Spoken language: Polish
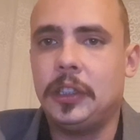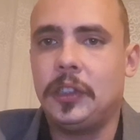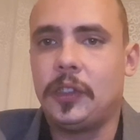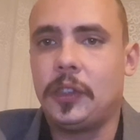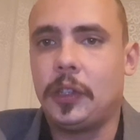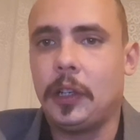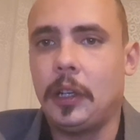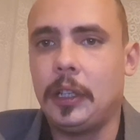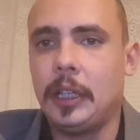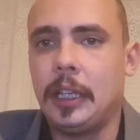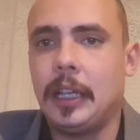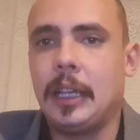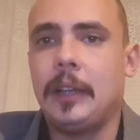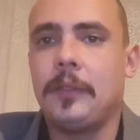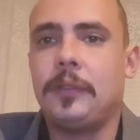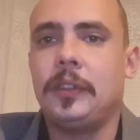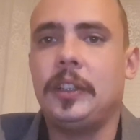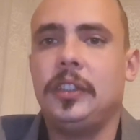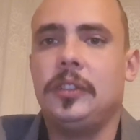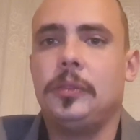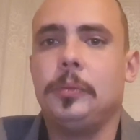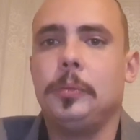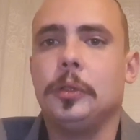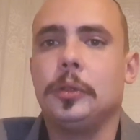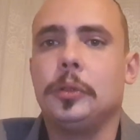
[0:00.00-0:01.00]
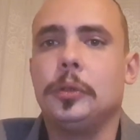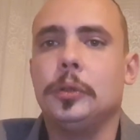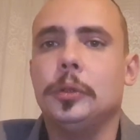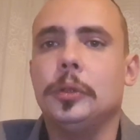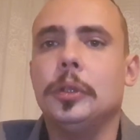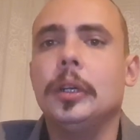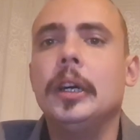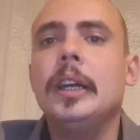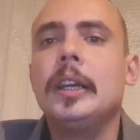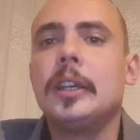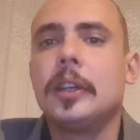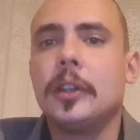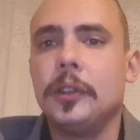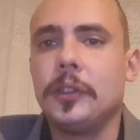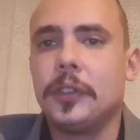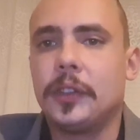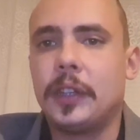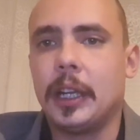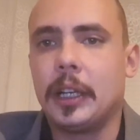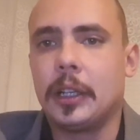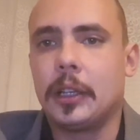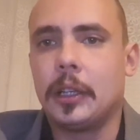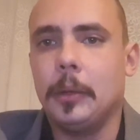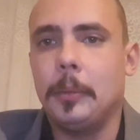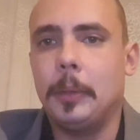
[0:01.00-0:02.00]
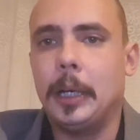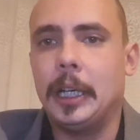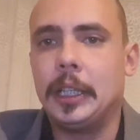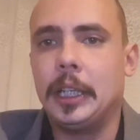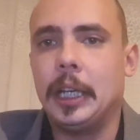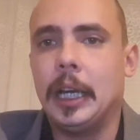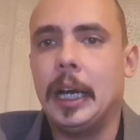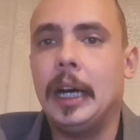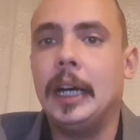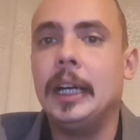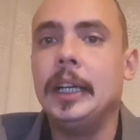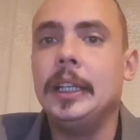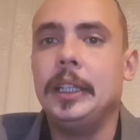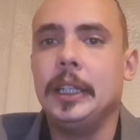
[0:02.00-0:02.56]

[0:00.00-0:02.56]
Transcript: strona na Facebooku Koncertomania